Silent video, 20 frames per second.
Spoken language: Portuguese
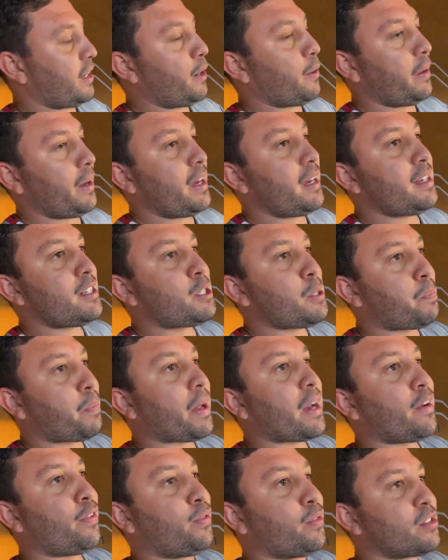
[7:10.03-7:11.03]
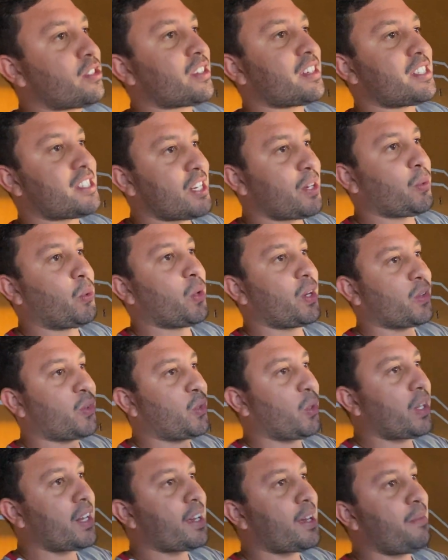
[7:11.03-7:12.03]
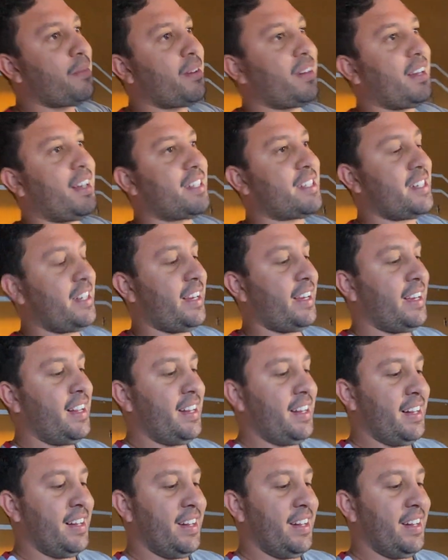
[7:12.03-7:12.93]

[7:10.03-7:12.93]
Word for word: É, é esse parafuso que segura toda a caminhonete, né?